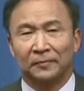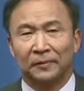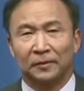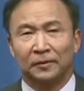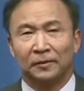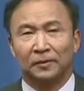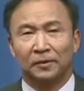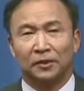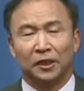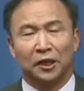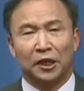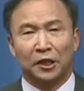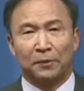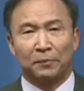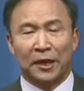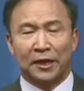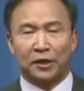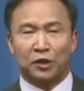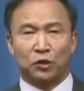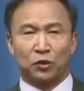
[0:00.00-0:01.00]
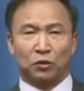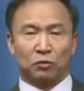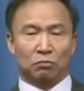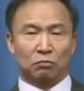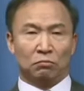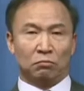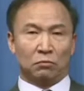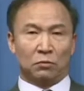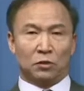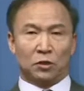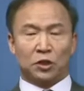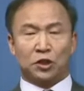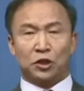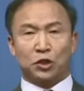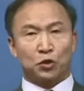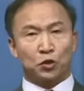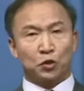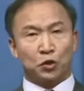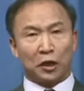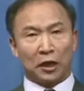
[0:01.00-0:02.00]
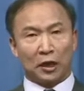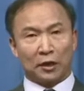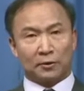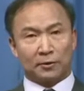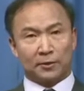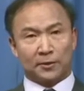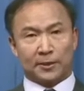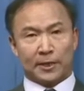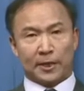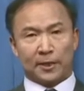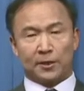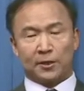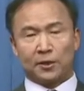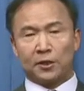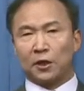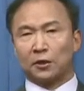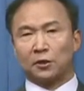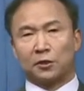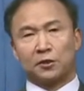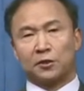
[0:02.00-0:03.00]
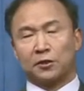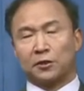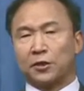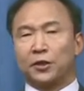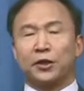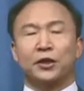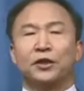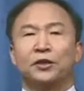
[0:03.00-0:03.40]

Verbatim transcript: 这里边就寄予了赞赏之意。